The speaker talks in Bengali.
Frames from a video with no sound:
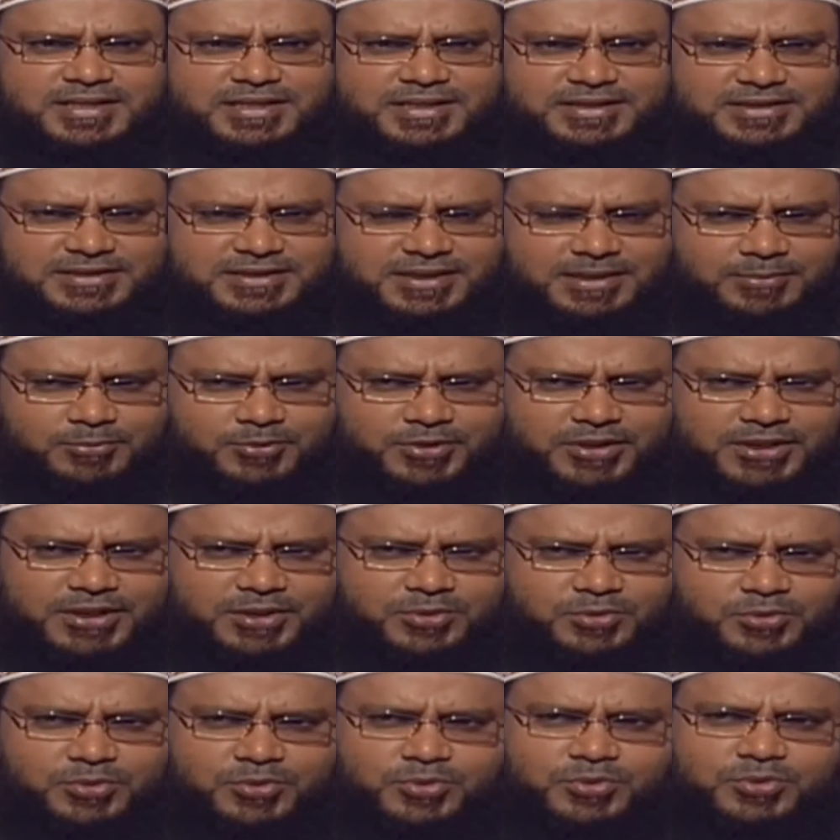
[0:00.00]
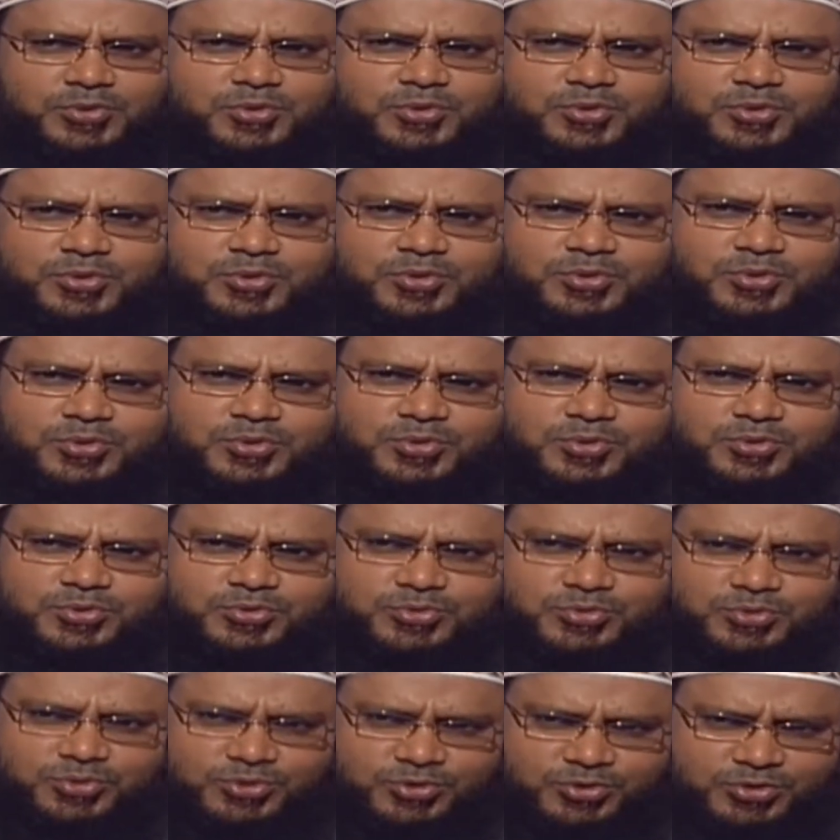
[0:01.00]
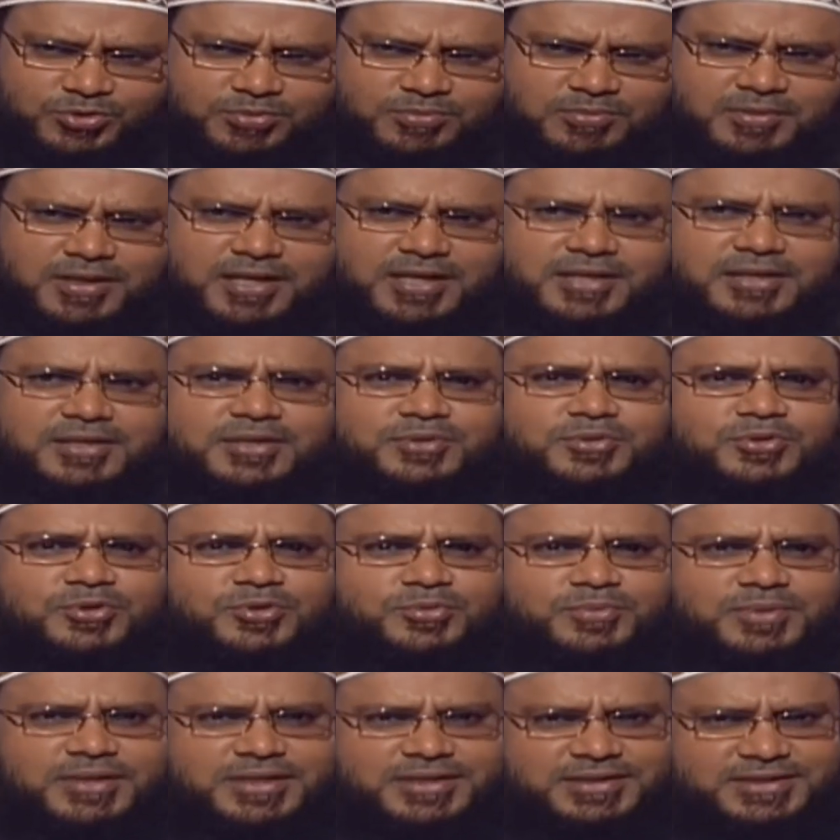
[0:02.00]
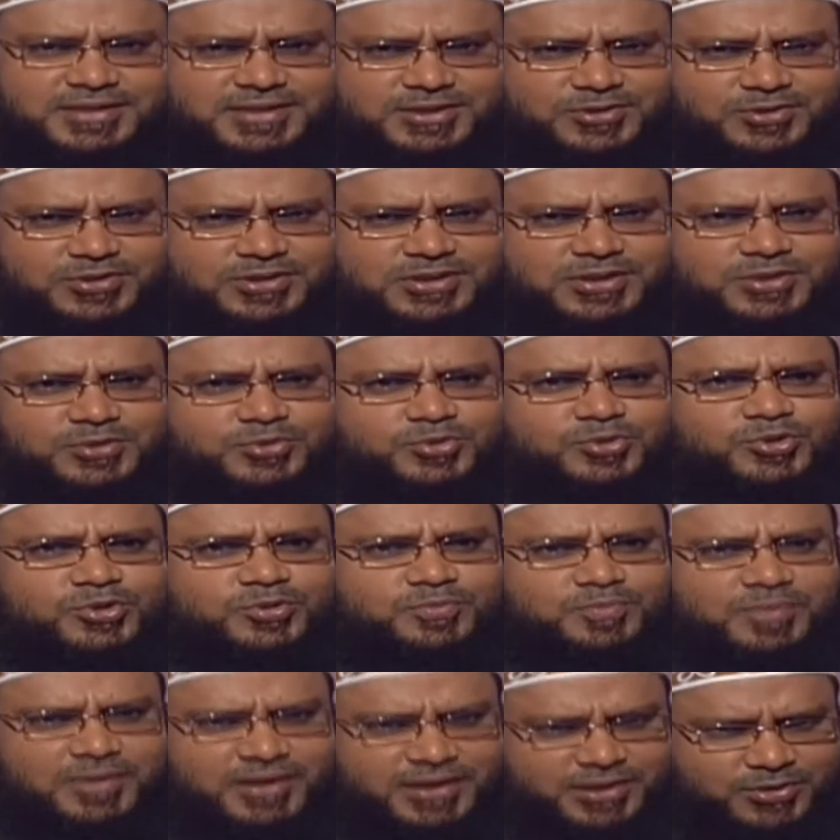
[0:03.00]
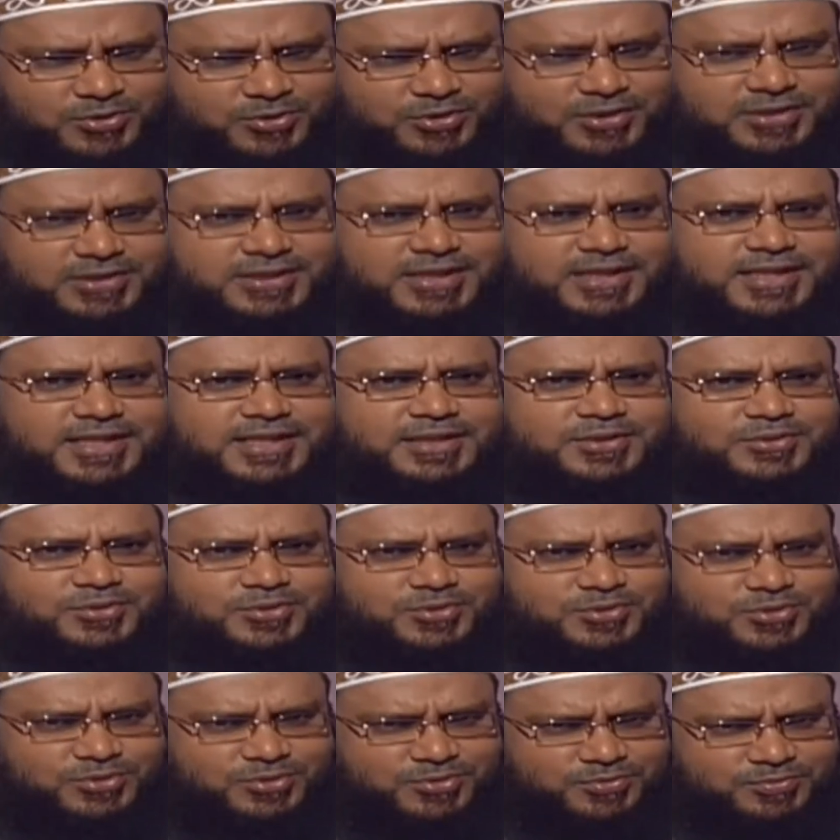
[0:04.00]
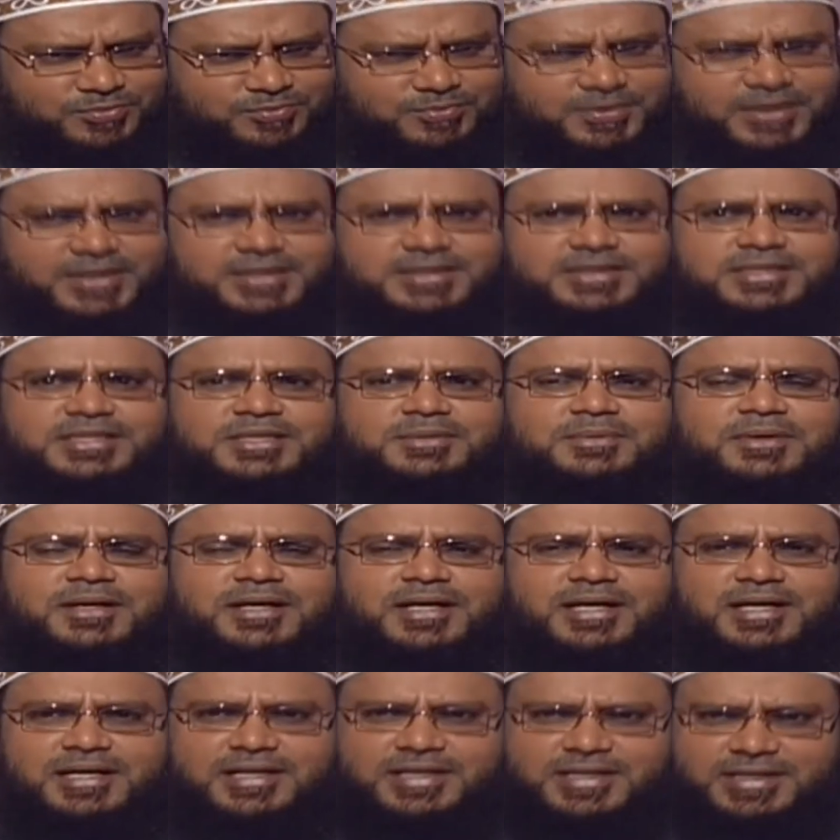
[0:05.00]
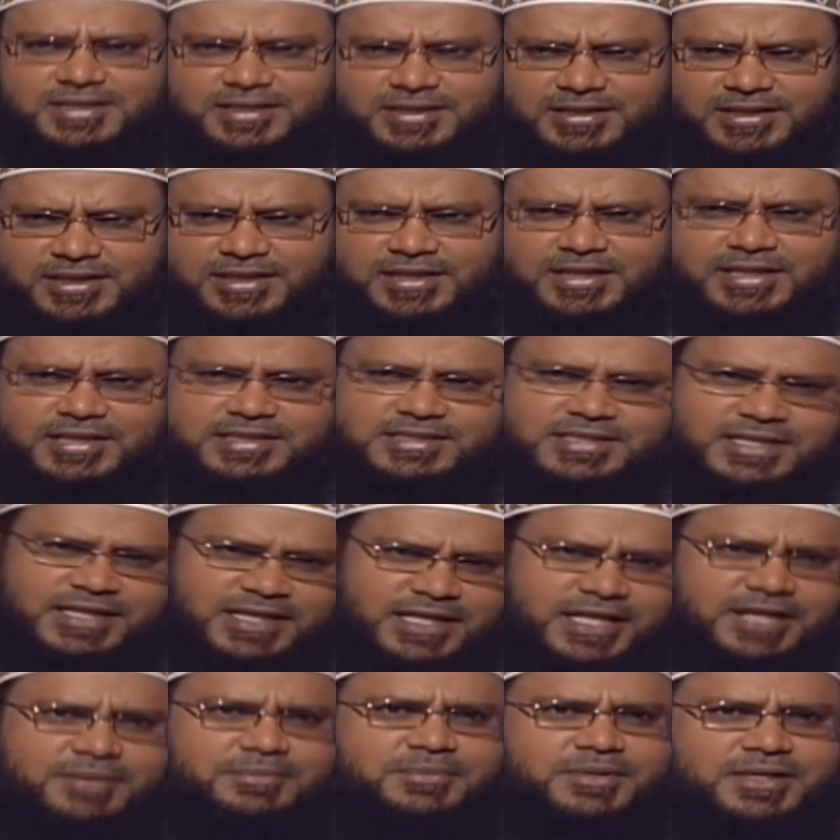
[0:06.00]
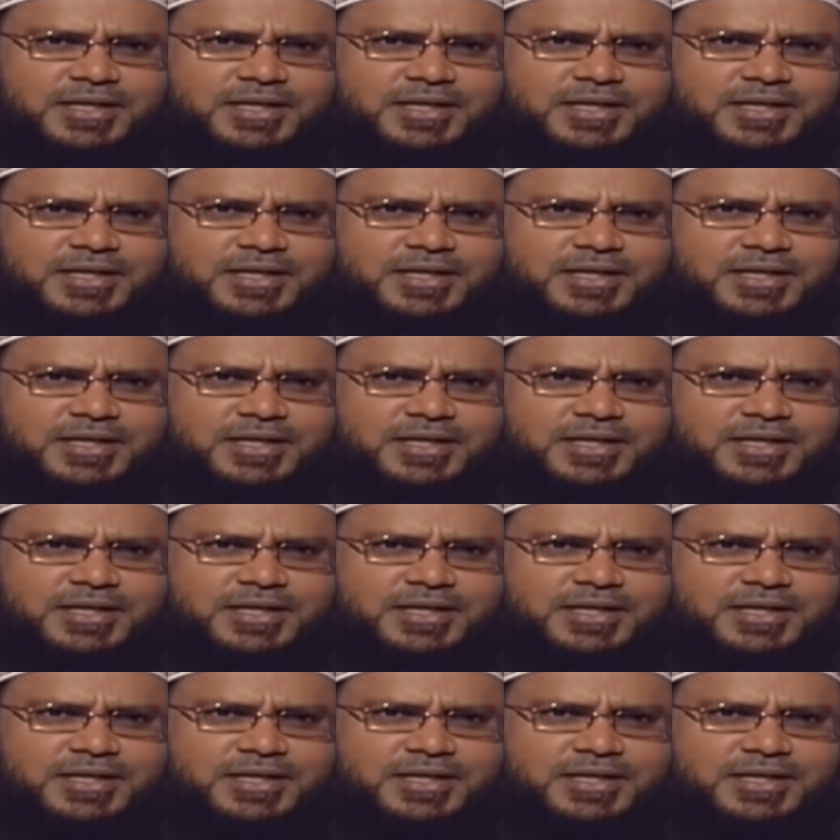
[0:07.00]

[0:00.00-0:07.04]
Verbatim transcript: ঠিক তেমনি অন্য কোনো মার কোনো ব্যক্তি যদি দুধ পান করে থাকে দুইজন ব্যক্তি বা ছেলে